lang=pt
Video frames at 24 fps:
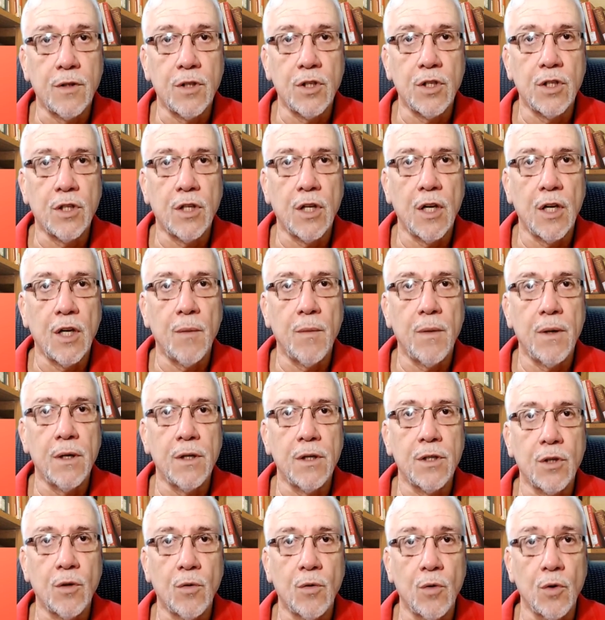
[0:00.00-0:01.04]
sistema
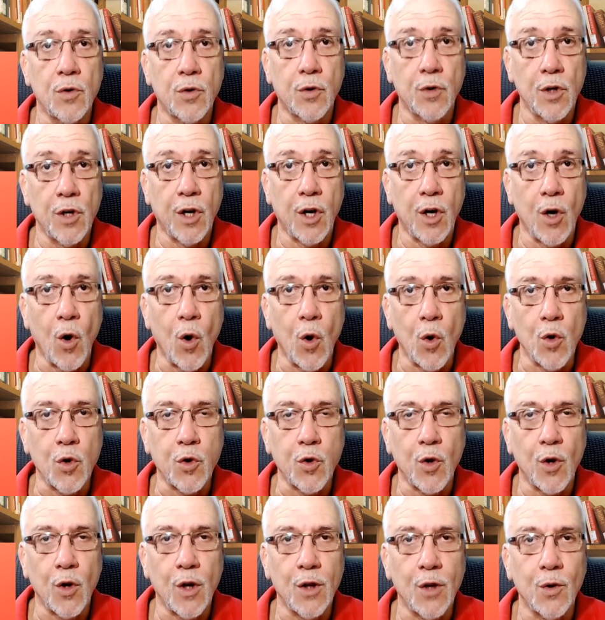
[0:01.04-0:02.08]
de controle, que é o
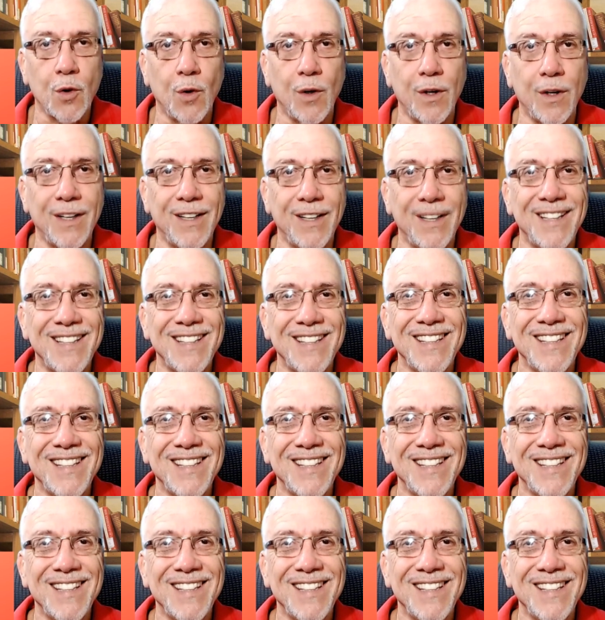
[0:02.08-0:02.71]
controlador, né?